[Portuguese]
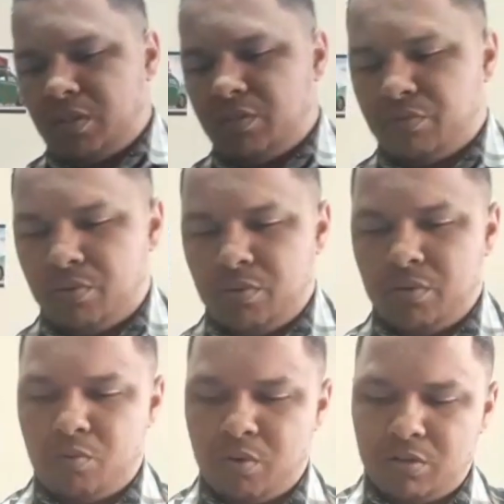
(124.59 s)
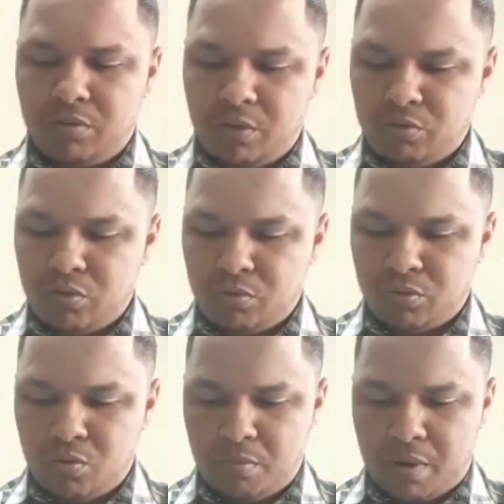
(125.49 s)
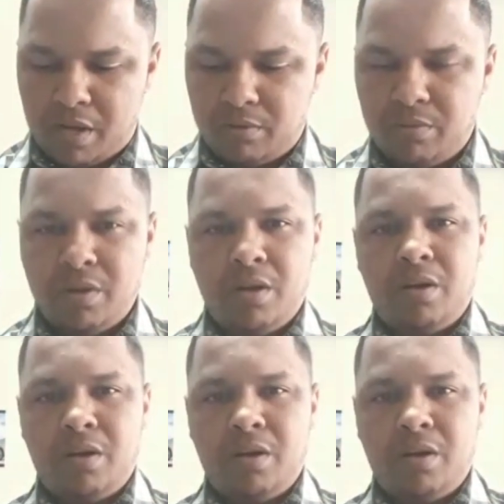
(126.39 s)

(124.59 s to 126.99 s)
livro Quando Não Somos Culpados